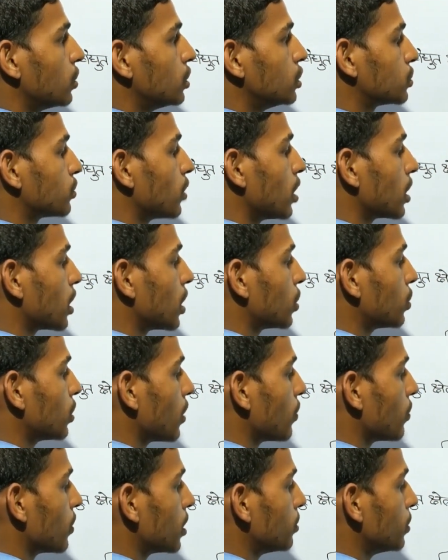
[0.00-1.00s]
होल स्क्वायर का
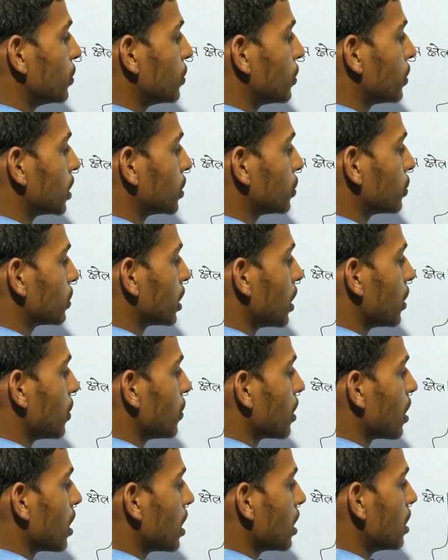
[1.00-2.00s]
गुणा वन में होगा तो क्या
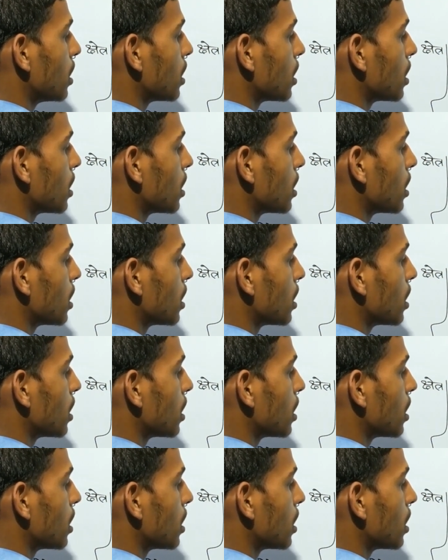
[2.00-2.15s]
होगा